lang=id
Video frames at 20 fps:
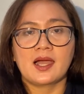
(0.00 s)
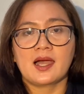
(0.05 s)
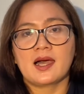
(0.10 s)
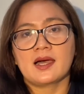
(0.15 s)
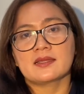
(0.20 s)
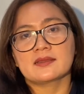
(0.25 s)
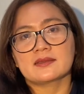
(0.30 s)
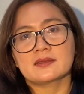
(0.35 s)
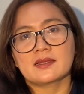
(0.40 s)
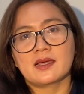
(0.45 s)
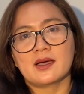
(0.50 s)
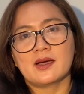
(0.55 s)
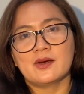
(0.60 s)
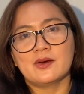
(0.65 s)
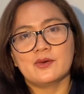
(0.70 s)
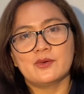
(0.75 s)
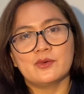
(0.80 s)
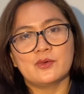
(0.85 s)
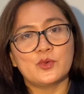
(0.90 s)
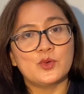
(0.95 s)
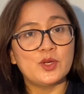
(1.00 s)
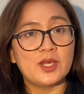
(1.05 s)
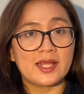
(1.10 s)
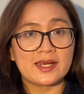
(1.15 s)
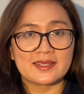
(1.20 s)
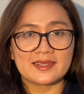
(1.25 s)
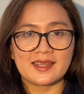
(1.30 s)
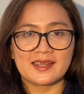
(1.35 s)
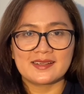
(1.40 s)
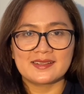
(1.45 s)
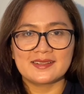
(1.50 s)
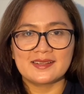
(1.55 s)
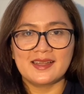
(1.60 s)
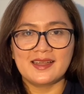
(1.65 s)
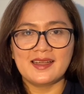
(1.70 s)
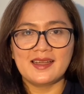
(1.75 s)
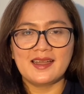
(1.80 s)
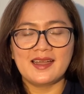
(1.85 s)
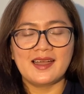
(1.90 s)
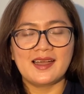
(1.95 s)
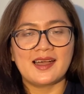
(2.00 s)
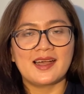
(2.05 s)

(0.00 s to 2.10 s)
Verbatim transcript: atau ular tangga,